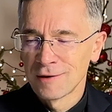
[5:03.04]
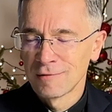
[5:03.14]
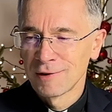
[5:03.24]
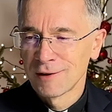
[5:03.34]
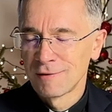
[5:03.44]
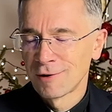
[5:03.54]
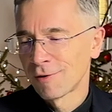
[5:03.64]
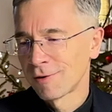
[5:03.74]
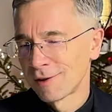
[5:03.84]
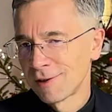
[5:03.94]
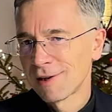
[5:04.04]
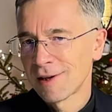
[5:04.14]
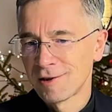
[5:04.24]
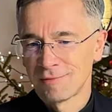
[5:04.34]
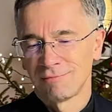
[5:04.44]
nie, kto nie
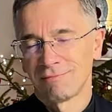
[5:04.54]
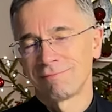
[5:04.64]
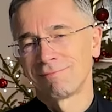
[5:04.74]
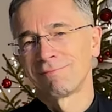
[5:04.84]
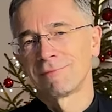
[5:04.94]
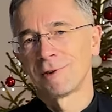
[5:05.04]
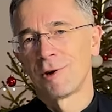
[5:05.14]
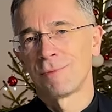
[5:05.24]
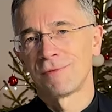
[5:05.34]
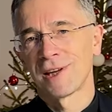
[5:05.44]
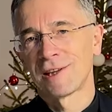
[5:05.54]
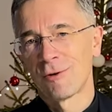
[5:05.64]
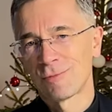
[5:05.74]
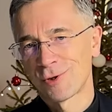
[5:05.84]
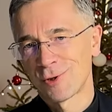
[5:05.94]
tyle opowiada
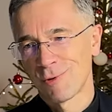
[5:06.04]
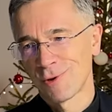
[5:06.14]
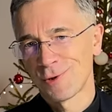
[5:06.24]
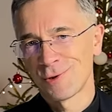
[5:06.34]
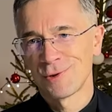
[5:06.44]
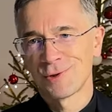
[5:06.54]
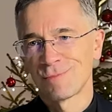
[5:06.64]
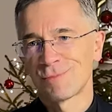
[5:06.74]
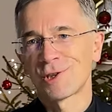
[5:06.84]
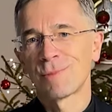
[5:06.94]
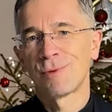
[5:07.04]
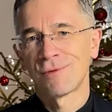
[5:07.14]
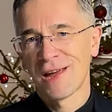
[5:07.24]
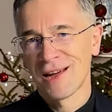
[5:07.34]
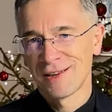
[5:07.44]
o przyszłości, czy
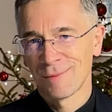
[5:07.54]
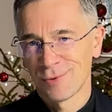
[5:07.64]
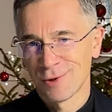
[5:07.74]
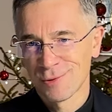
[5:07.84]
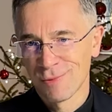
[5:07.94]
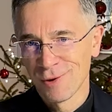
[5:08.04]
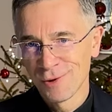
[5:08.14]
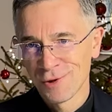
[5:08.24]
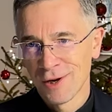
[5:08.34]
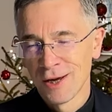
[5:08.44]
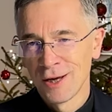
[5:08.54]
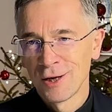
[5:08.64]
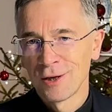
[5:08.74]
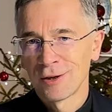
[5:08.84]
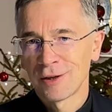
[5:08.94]
przepowiada przyszłość,
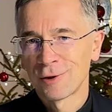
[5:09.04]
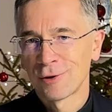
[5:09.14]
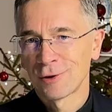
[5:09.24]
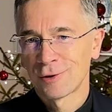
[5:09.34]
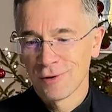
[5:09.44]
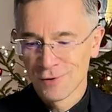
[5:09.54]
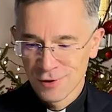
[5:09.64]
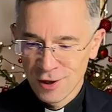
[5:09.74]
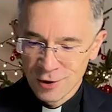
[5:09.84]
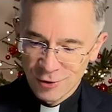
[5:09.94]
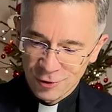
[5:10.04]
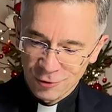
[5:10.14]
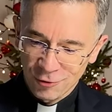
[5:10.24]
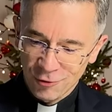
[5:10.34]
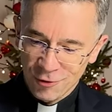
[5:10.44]
tylko ktoś,
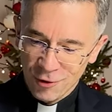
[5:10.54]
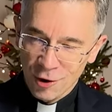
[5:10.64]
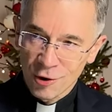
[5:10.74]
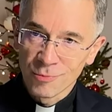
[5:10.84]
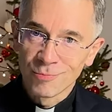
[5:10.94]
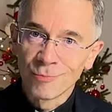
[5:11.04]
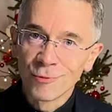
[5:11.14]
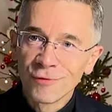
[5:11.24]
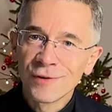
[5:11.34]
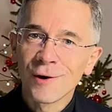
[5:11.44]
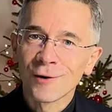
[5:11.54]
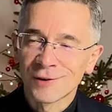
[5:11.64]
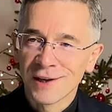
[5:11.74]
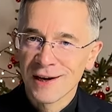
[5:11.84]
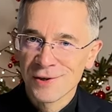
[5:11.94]
kto mówi o
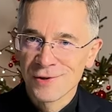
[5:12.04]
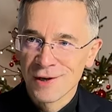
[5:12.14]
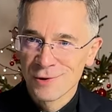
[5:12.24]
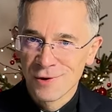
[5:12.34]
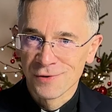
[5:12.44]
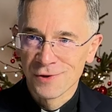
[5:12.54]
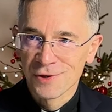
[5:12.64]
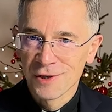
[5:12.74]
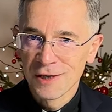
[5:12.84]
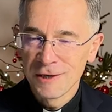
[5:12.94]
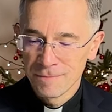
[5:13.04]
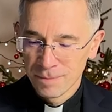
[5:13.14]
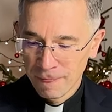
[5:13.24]
teraźniejszości